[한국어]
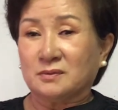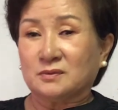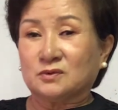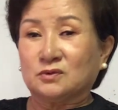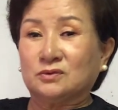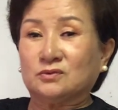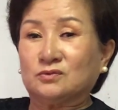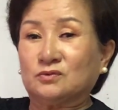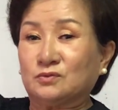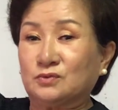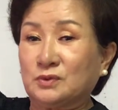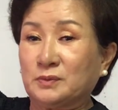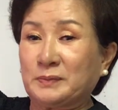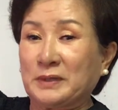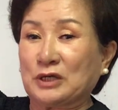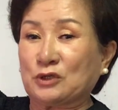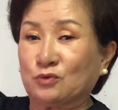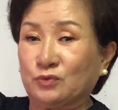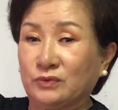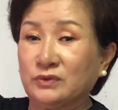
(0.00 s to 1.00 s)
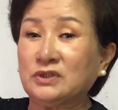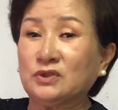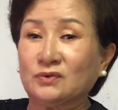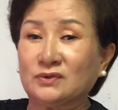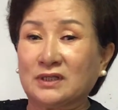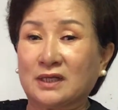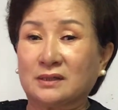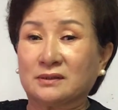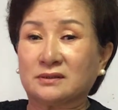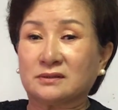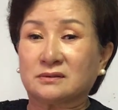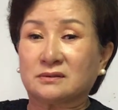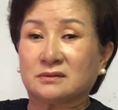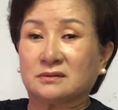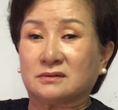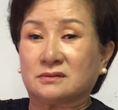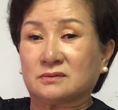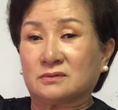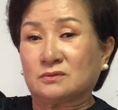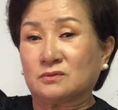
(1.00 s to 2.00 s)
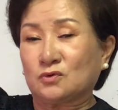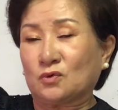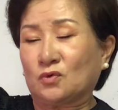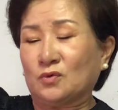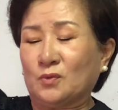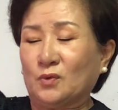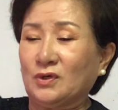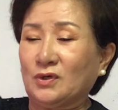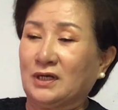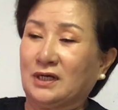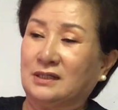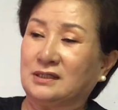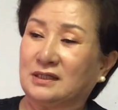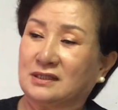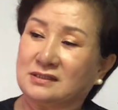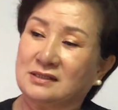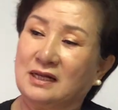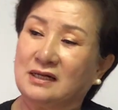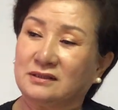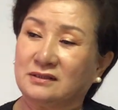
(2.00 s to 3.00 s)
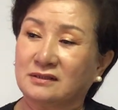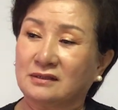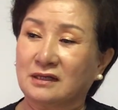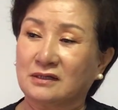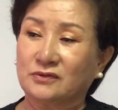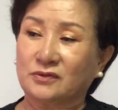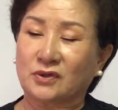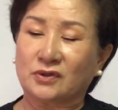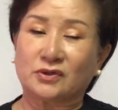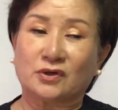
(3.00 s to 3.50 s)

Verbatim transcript: 그 우리 바로 윗동네 그 조금 올라가니까 살더라고요.